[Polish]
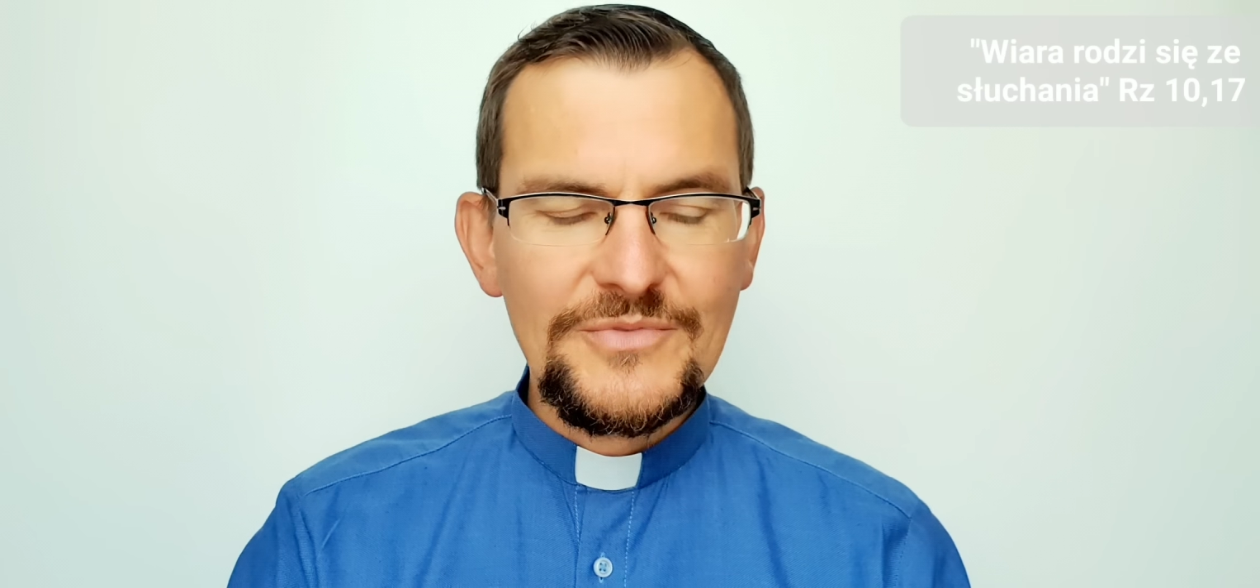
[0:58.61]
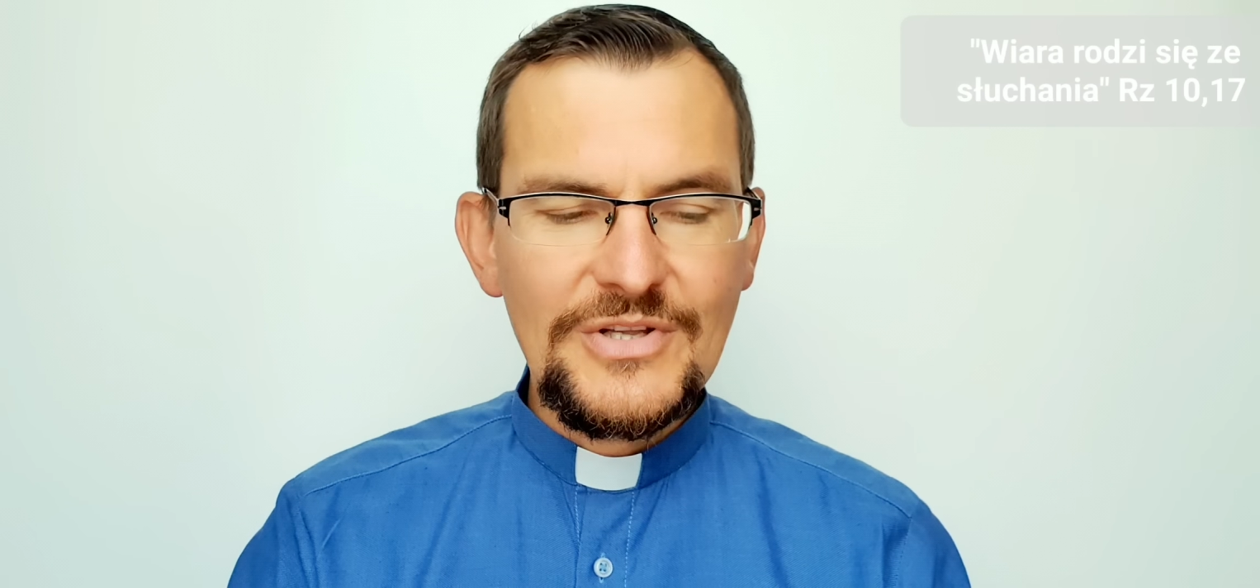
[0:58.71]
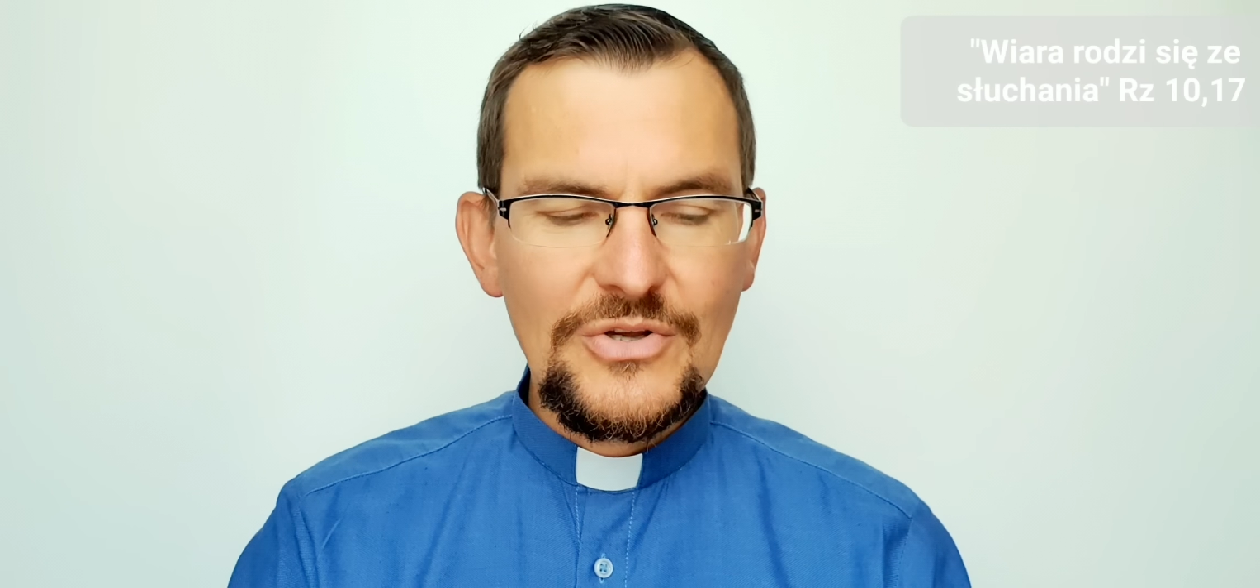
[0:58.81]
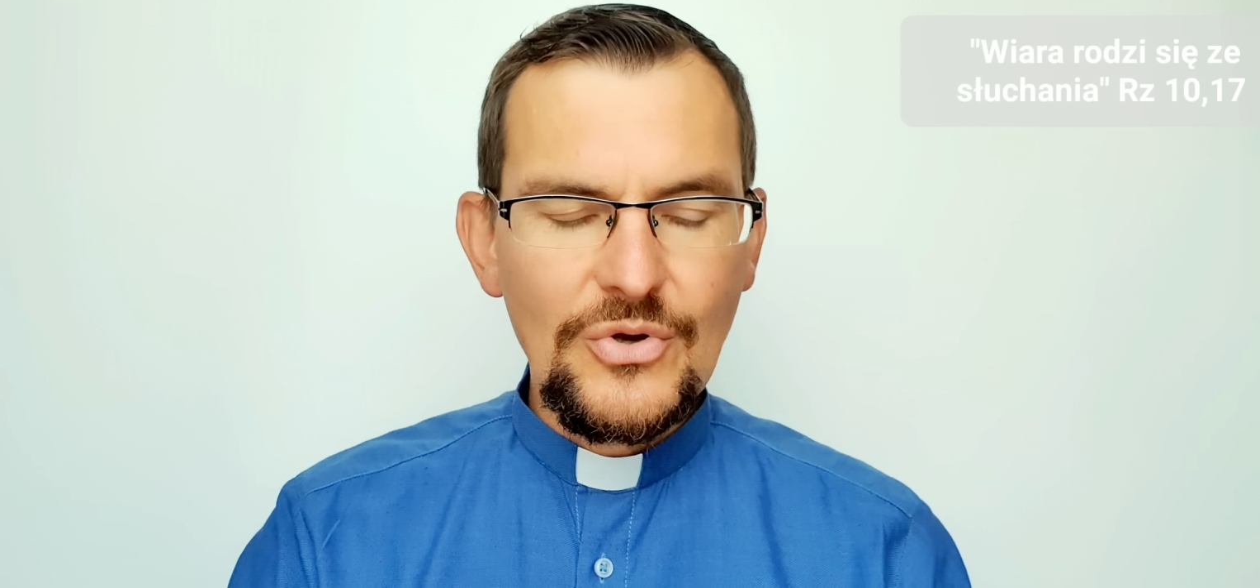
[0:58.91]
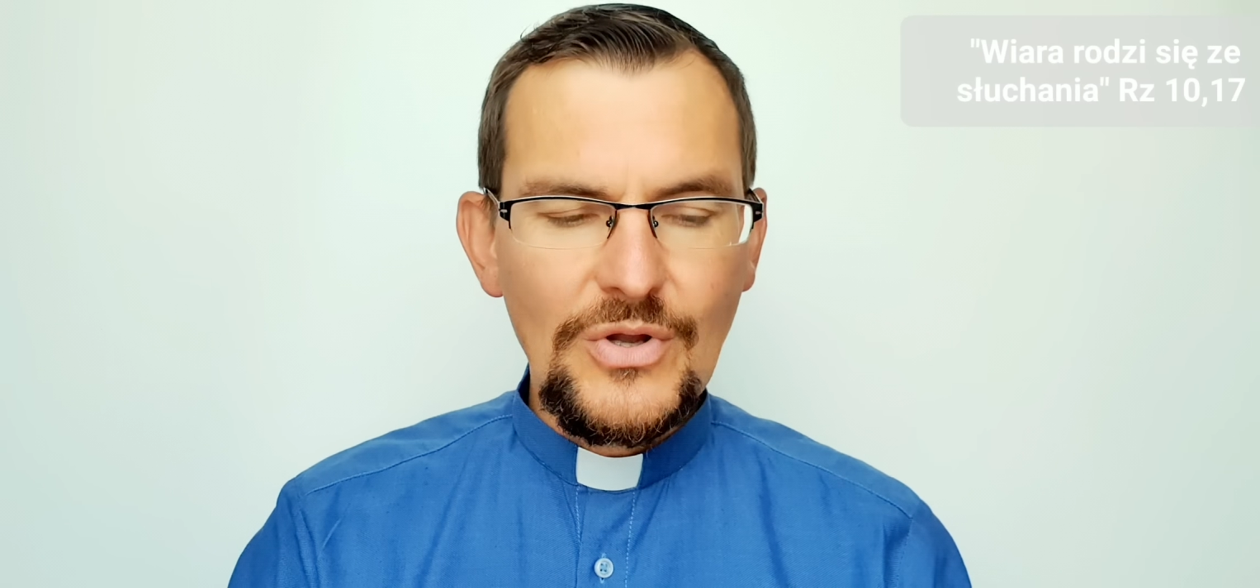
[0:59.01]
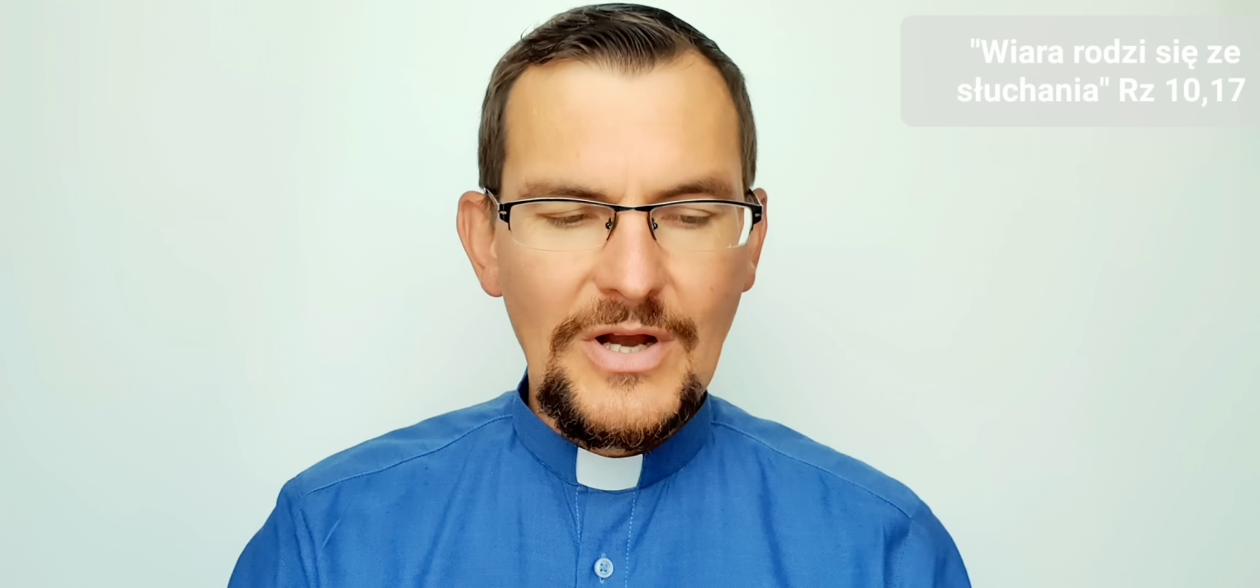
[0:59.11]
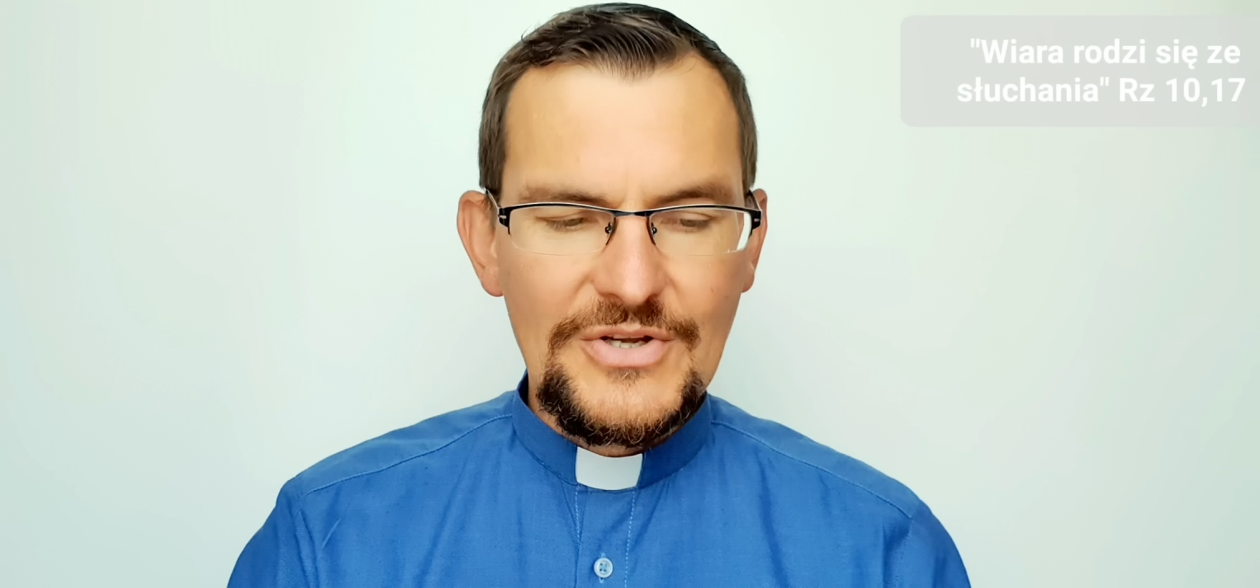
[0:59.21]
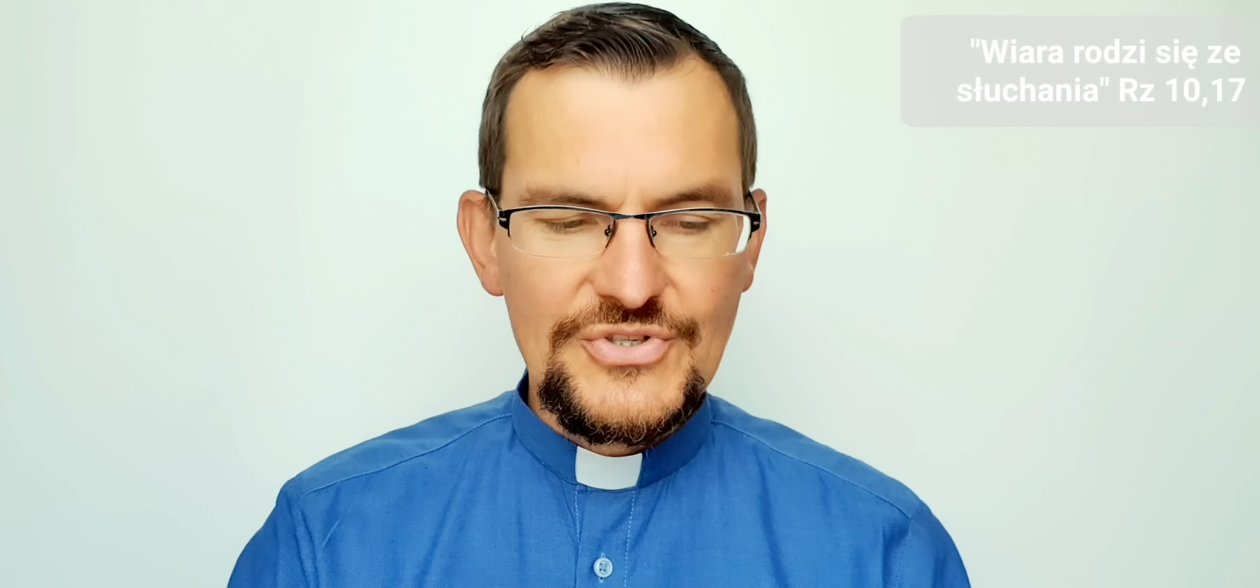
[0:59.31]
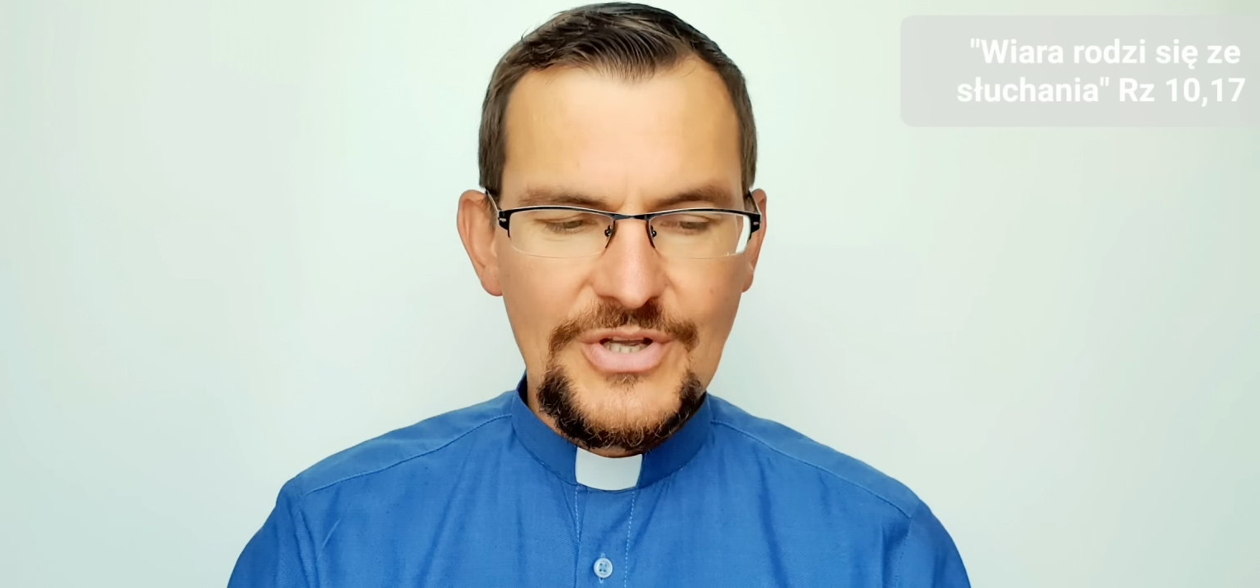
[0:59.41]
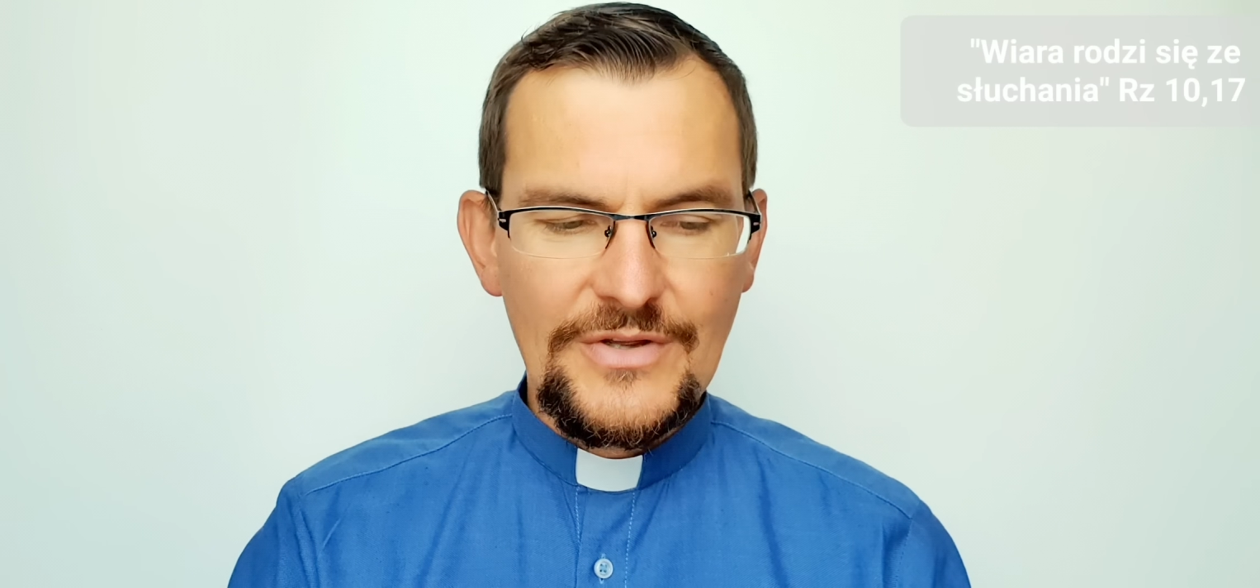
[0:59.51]
tylko
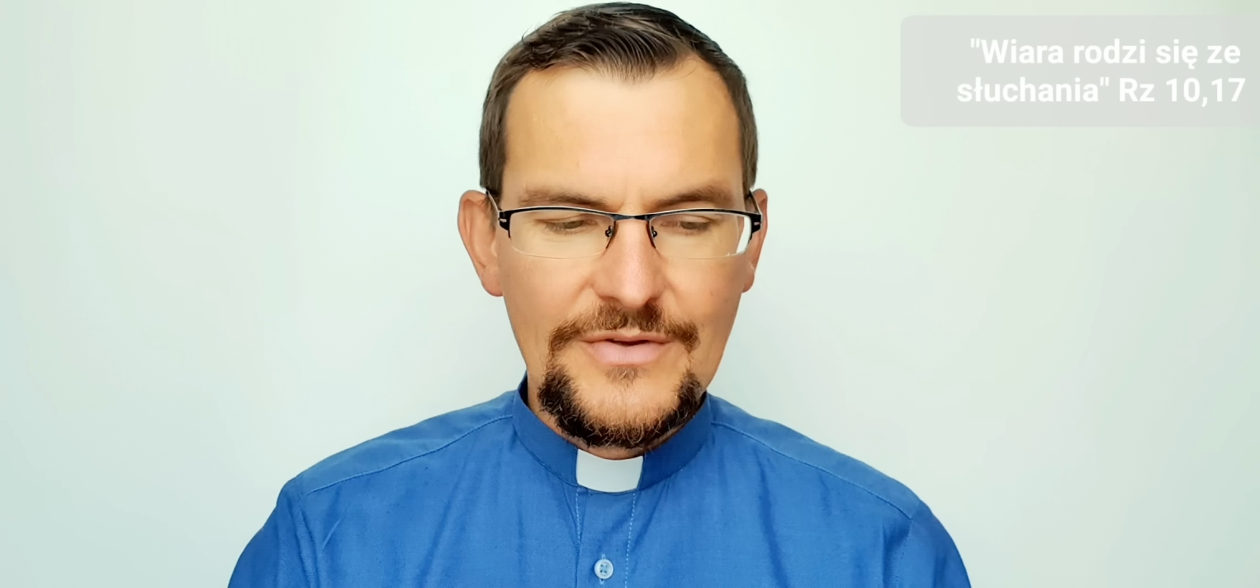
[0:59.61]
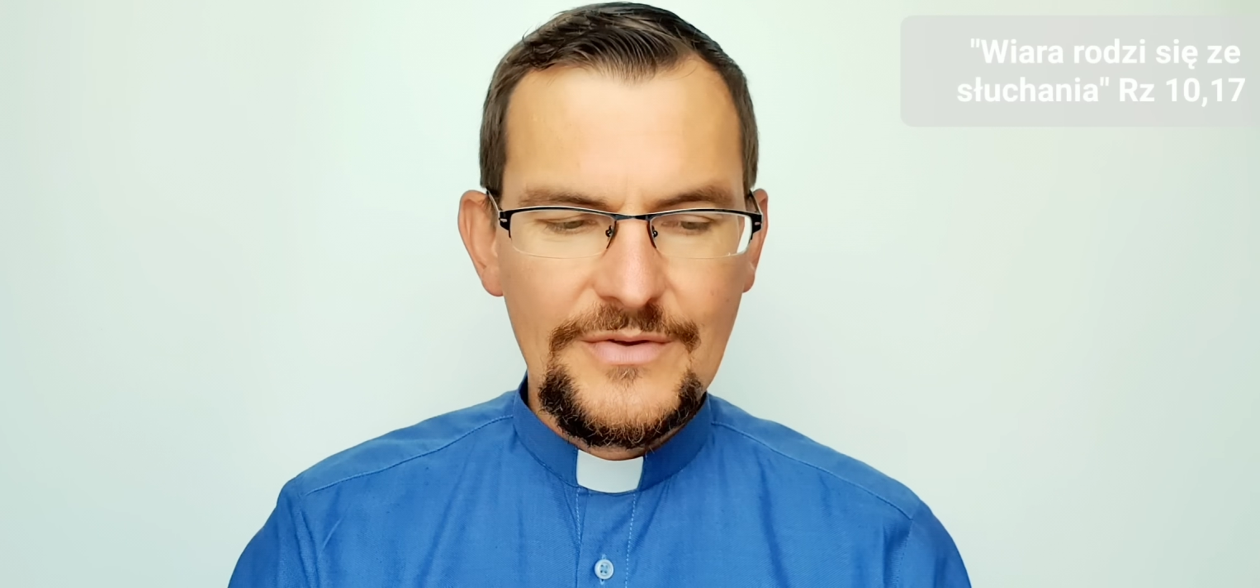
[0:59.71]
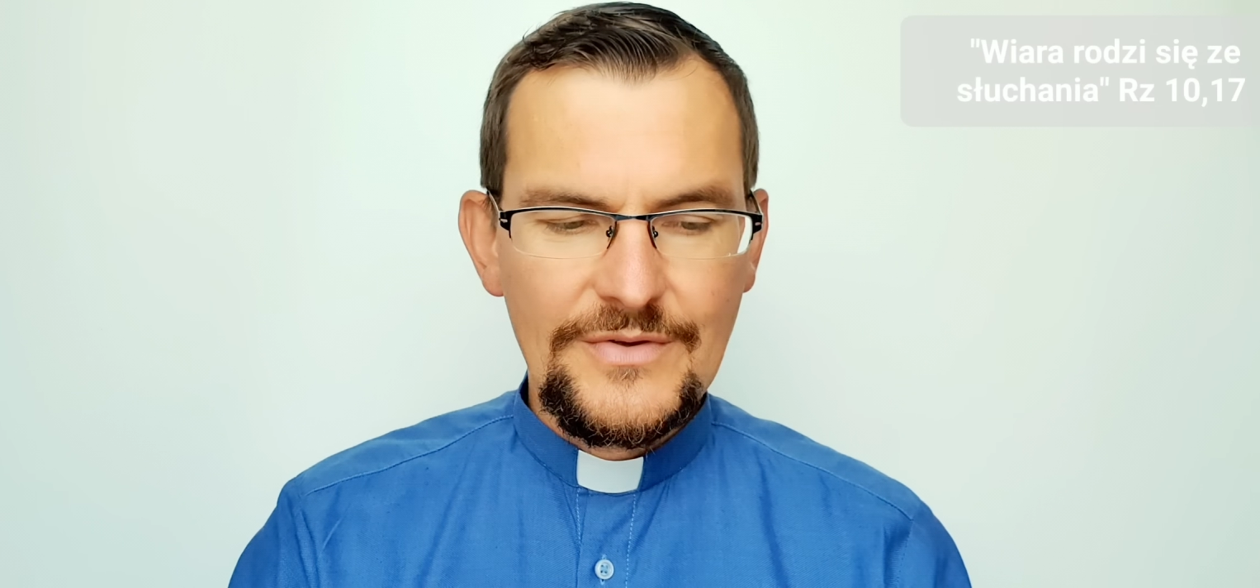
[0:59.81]
każe.